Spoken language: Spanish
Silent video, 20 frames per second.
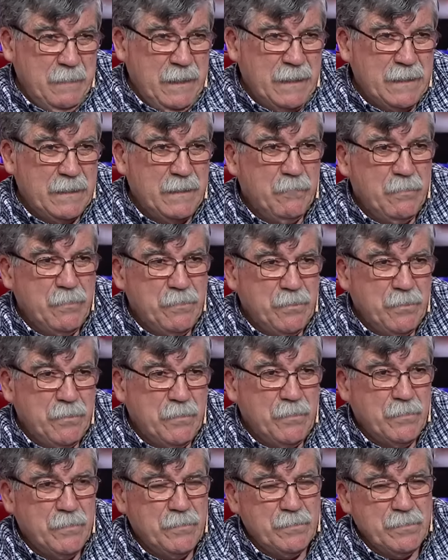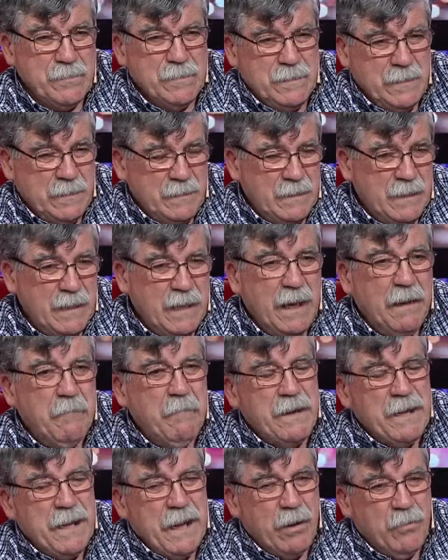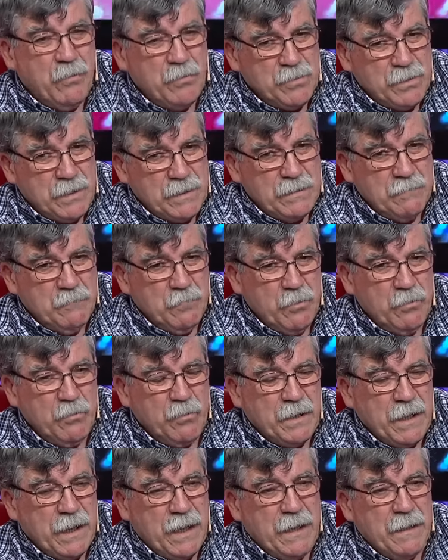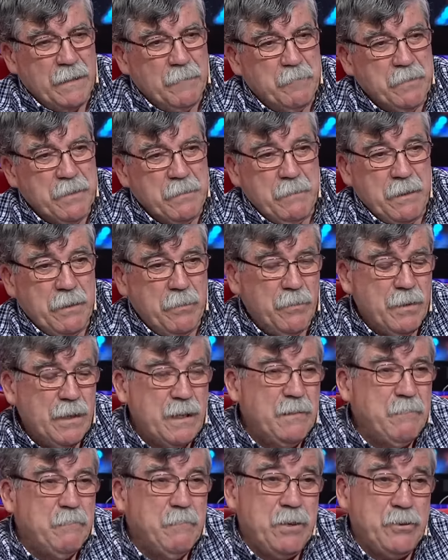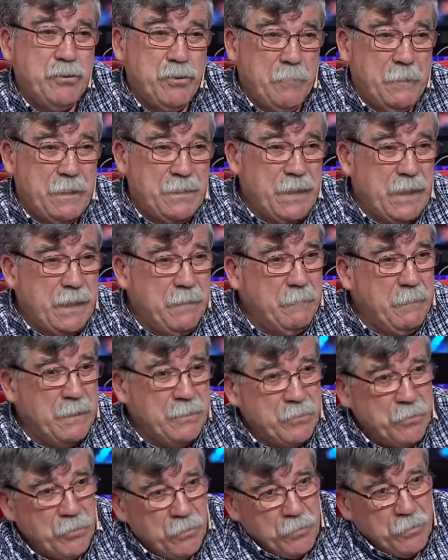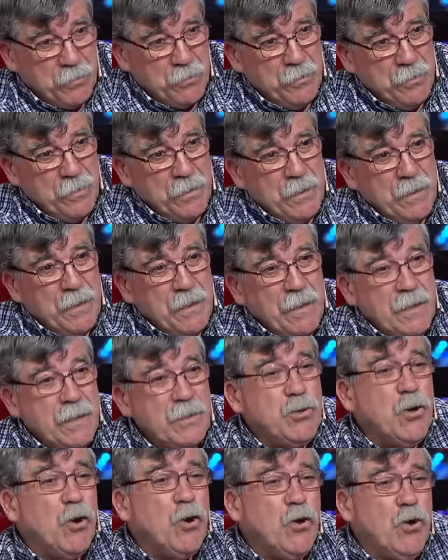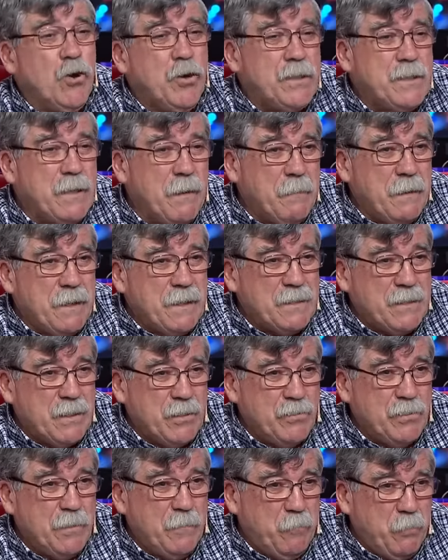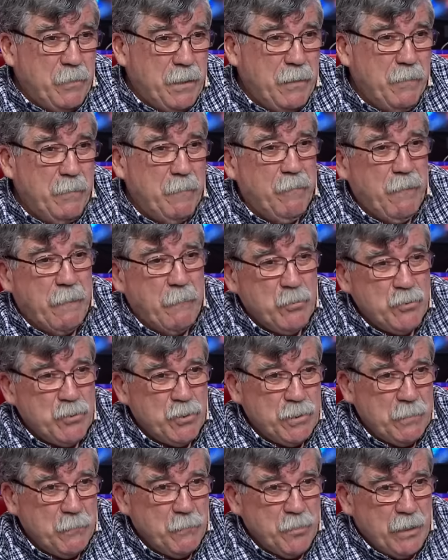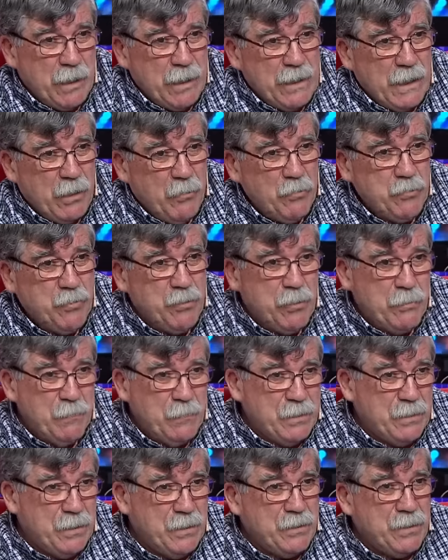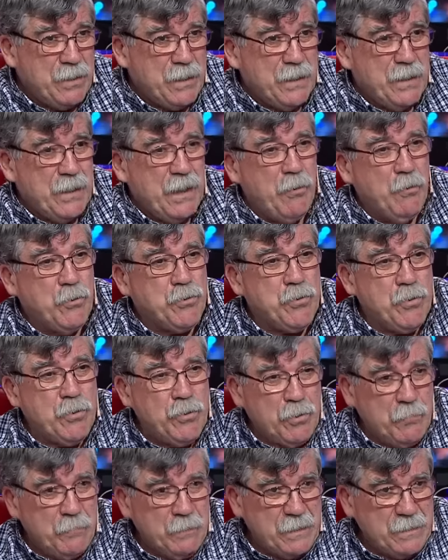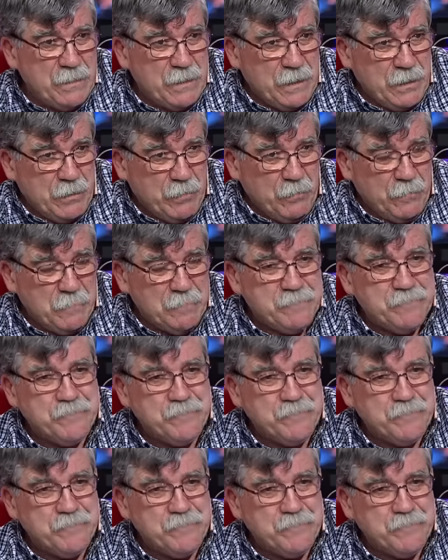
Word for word: Mira, te cuento, Cecilia, hay varias cosas involucradas. Primero, que el invento mata al inventor. Esos colores aparecieron después del famoso temporal de agosto, del, 23 de agosto del 2005. Mm.